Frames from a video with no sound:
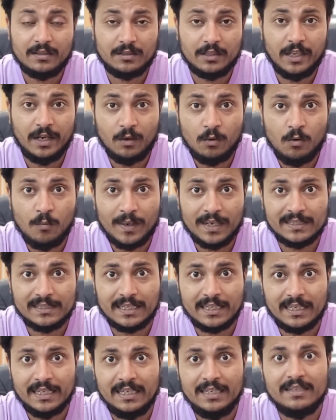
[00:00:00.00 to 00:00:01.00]
तेलुगु
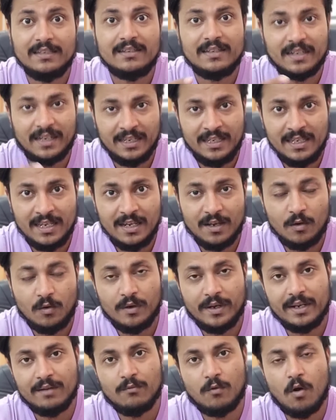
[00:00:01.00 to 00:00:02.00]
भाषा की कहिए
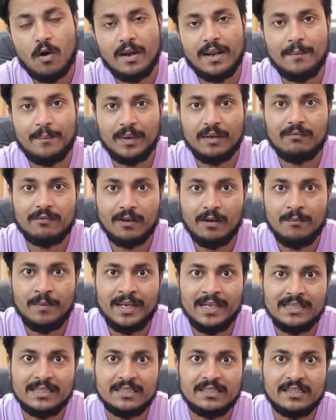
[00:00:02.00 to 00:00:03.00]
और एक वॉर एपिक फिल्म
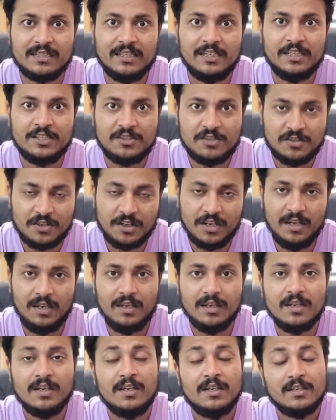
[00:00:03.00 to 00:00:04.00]
है जिसकी हिस्ट्री
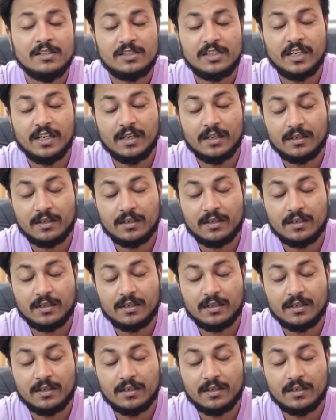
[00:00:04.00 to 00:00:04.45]
से